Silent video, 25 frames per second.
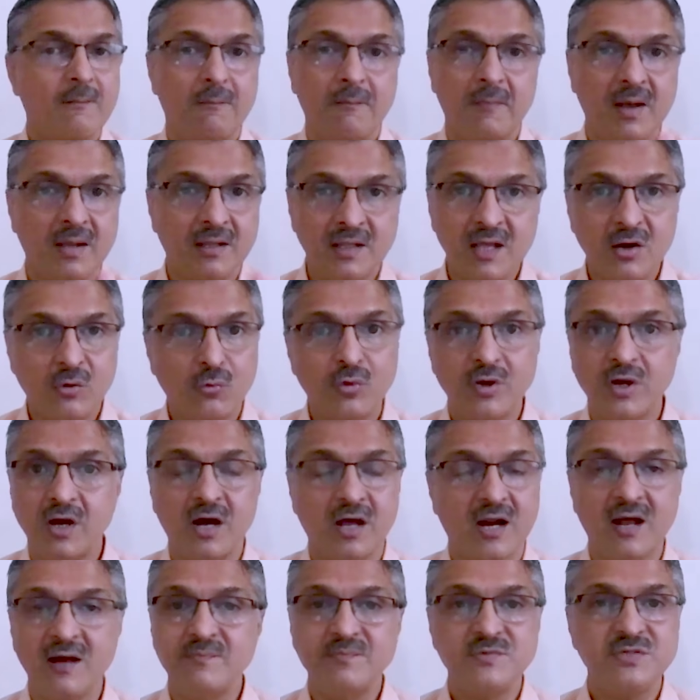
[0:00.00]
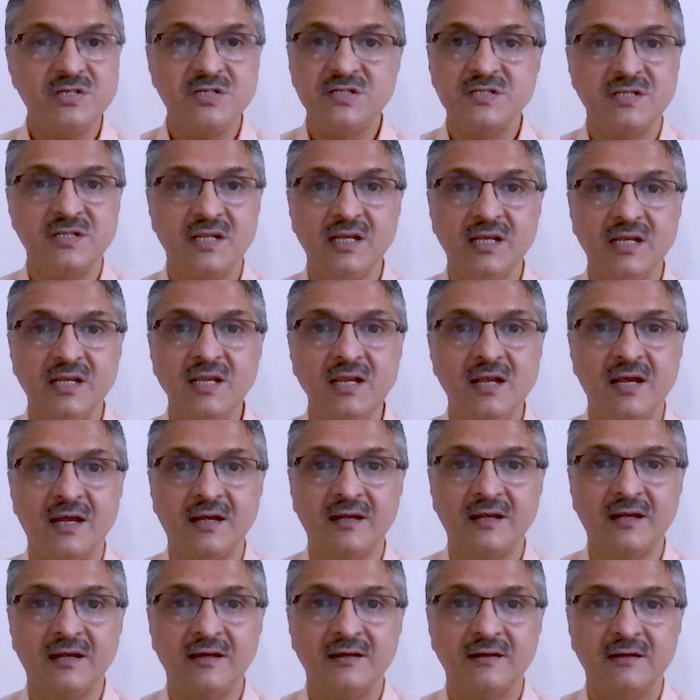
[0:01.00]
मेहंदा कोई खराब चीज नहीं है
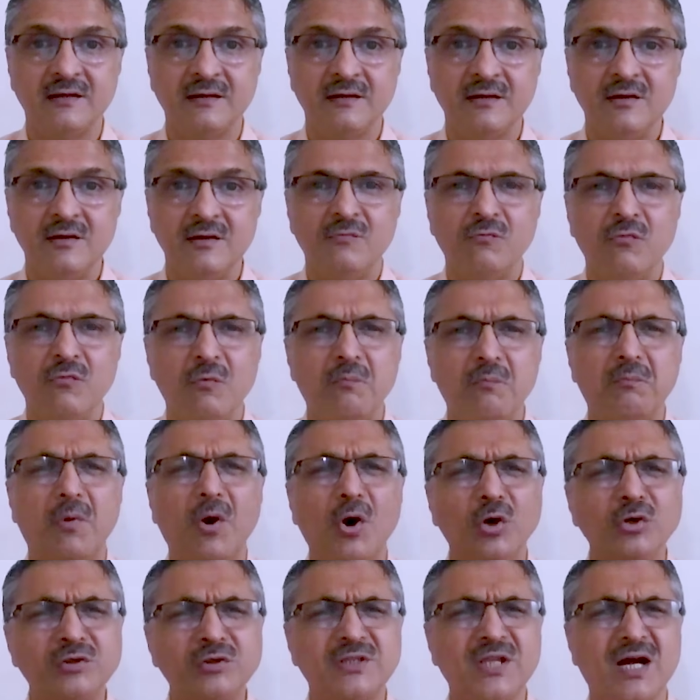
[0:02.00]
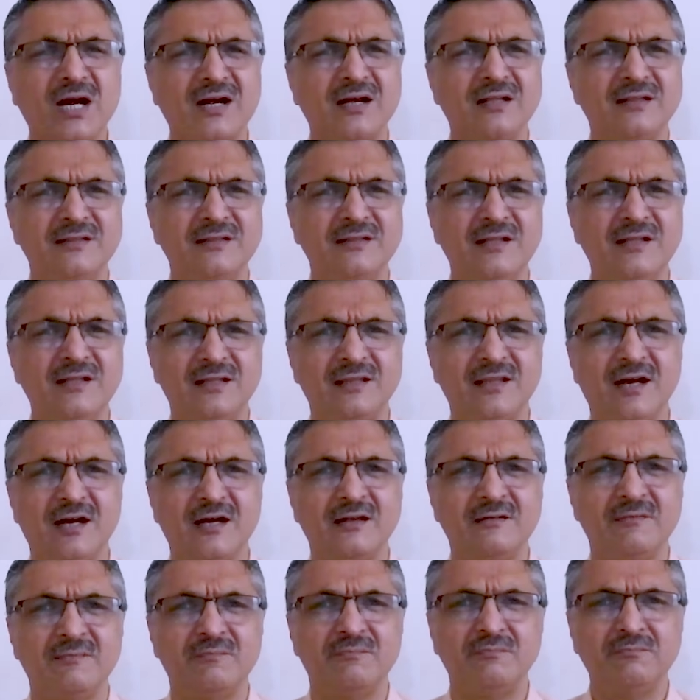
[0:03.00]
वो बहुत ताकत देता है
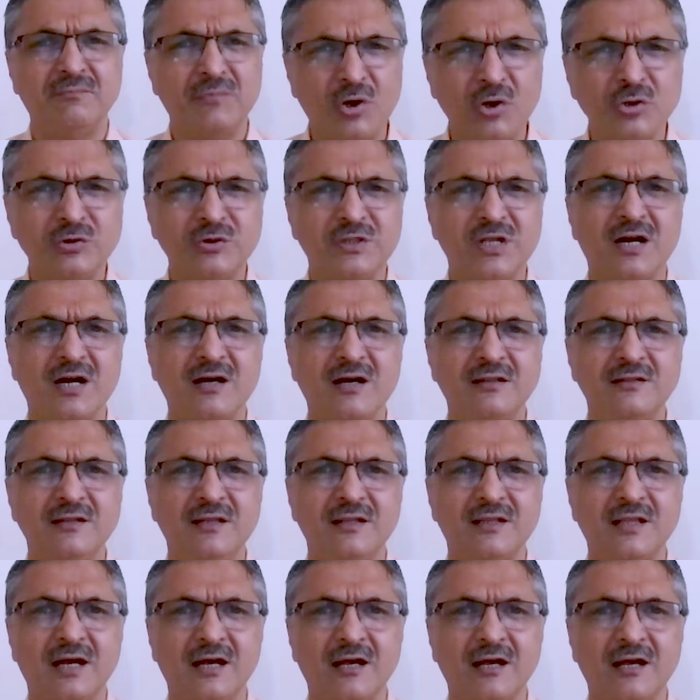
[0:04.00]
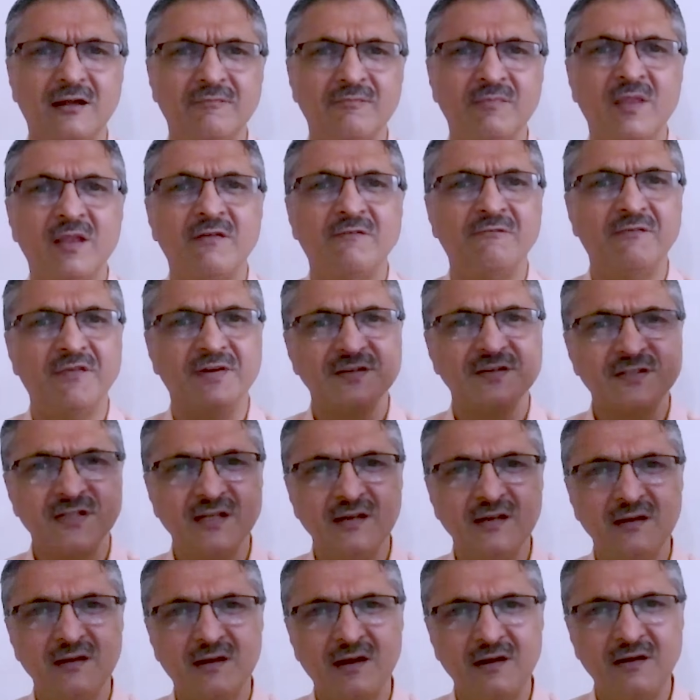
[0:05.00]
बहुत ताकत देता है
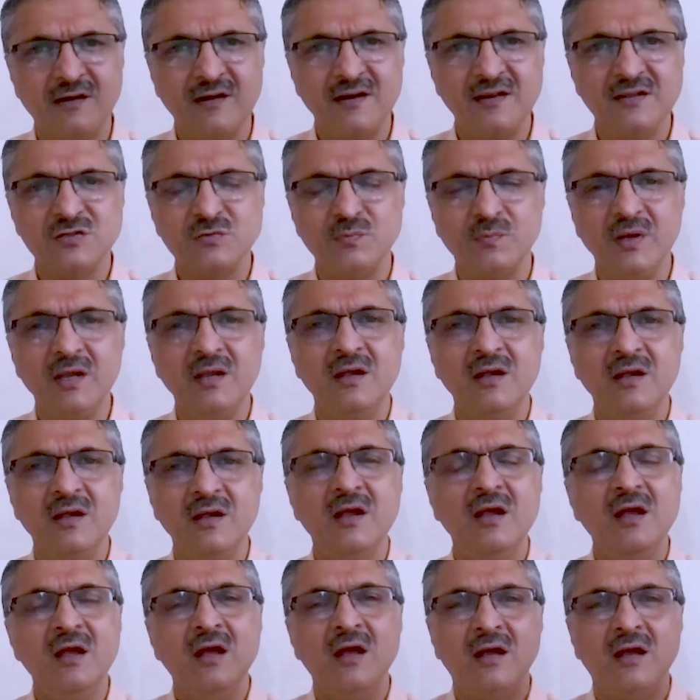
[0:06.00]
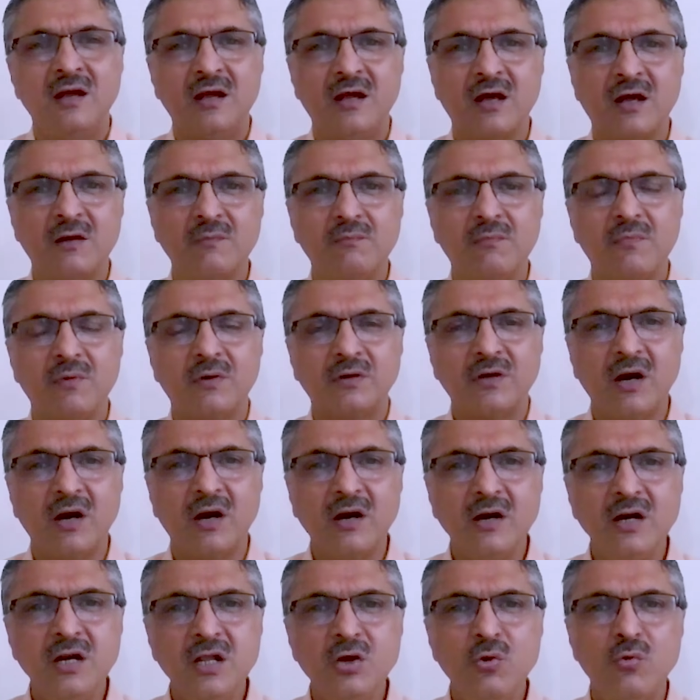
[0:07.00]
वेस्टर्न कंट्रीज में गर्म
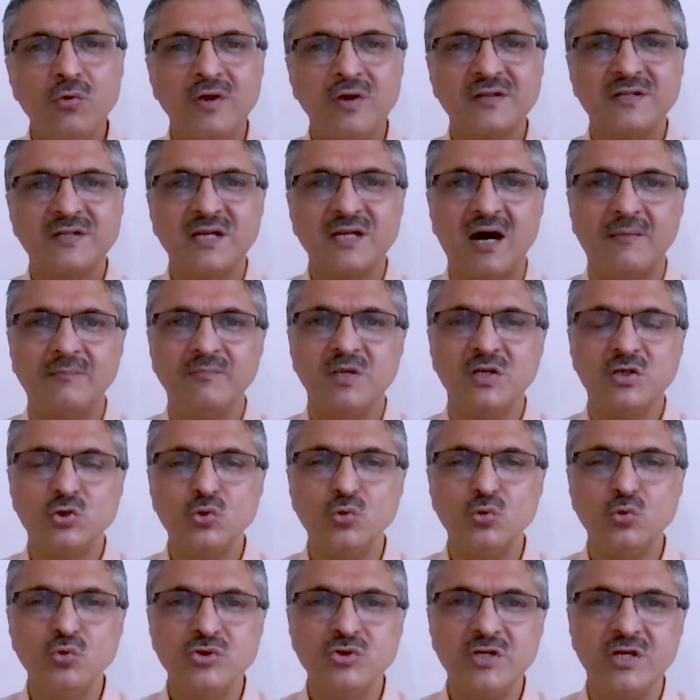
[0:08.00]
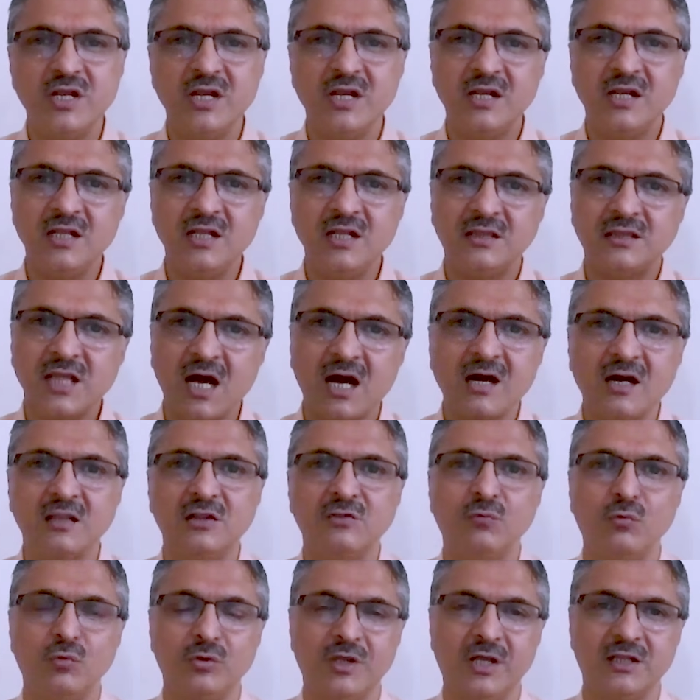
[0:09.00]
ठंडियों के सामने जूझने की ताकत
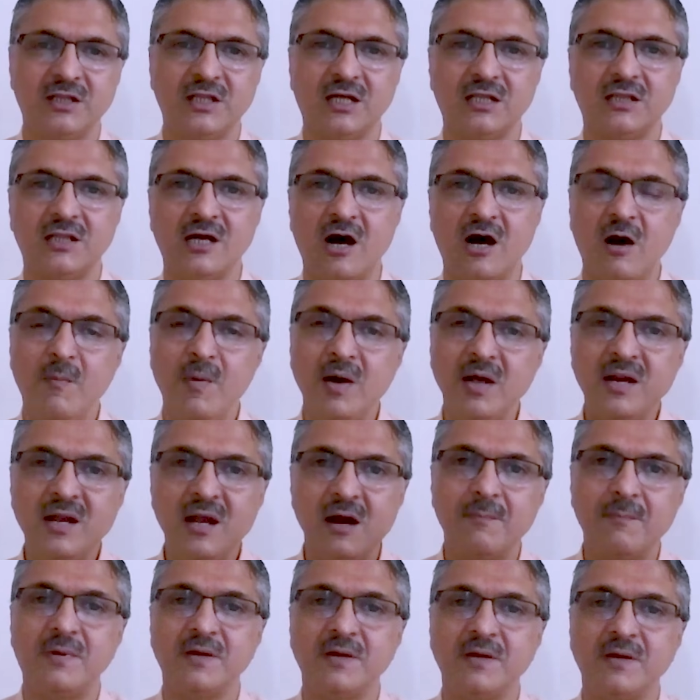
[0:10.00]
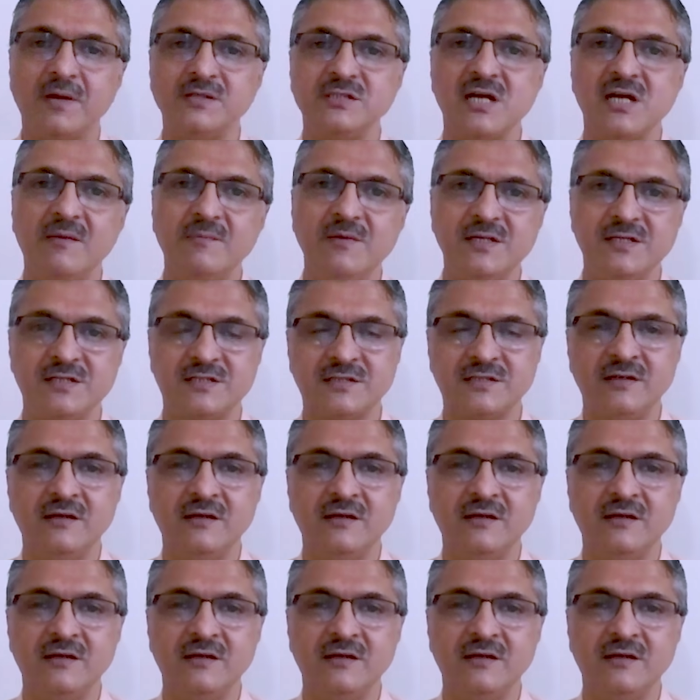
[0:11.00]
वो देता था हमारे यहाँ पंजाबी